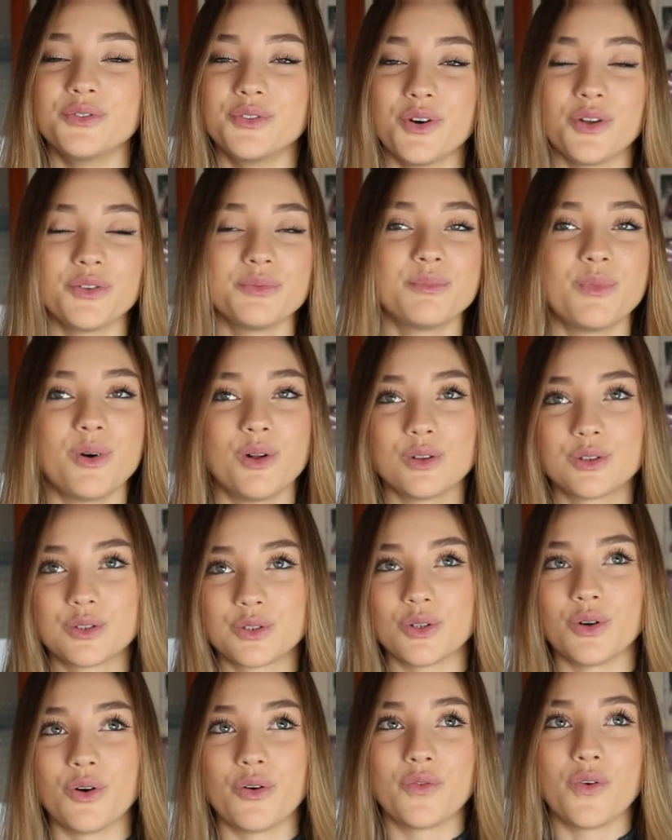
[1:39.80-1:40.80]
non
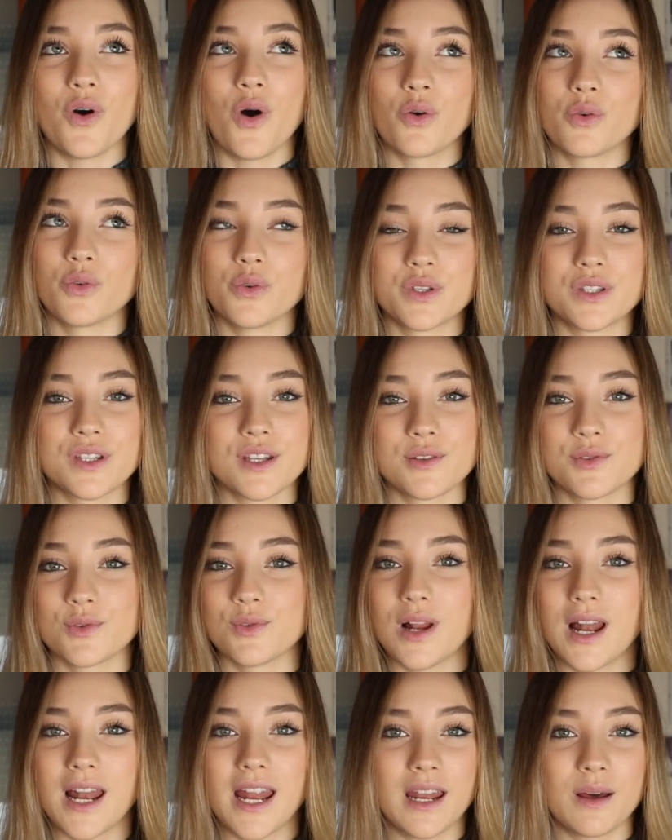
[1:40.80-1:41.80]
molto focus
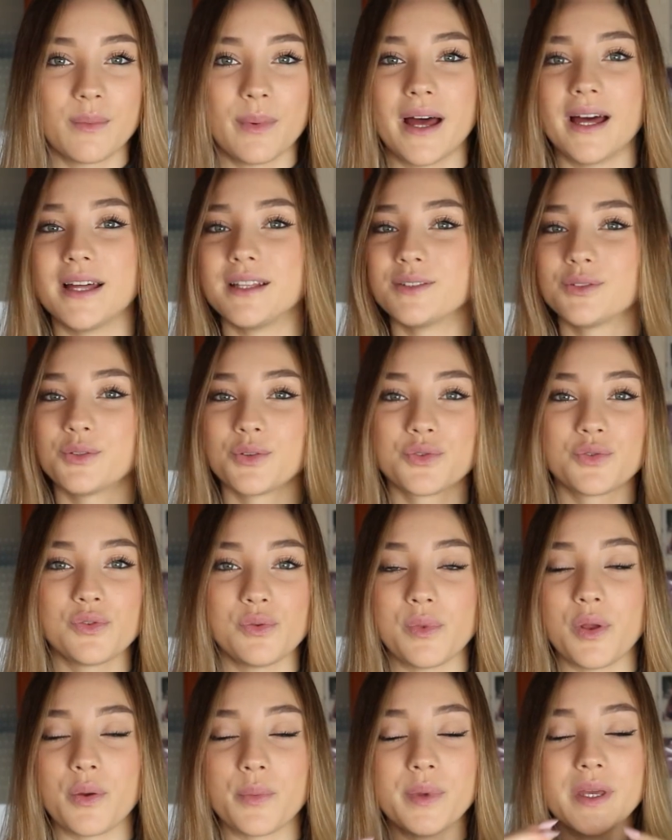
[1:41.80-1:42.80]
sull'allenamento,
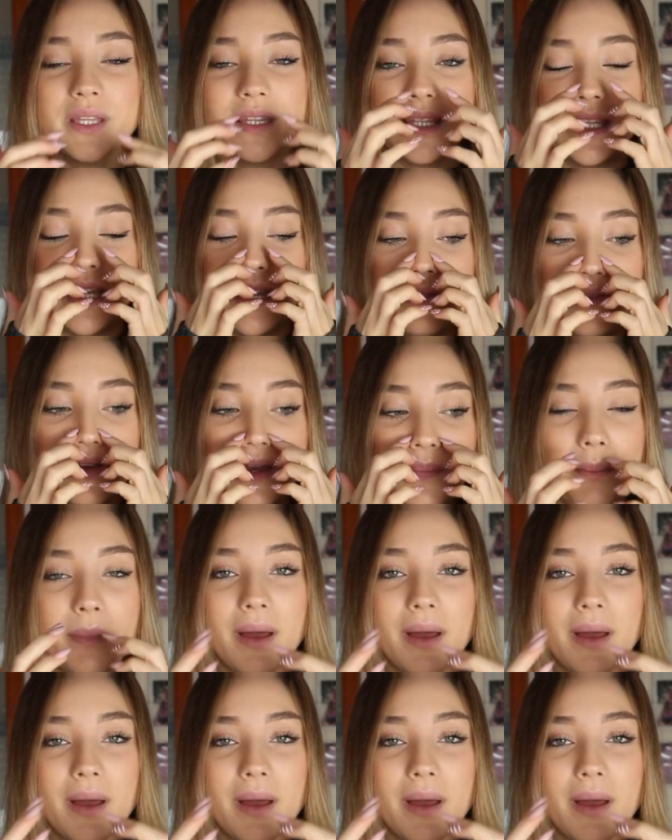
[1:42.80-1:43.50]
sui miei obiettivi,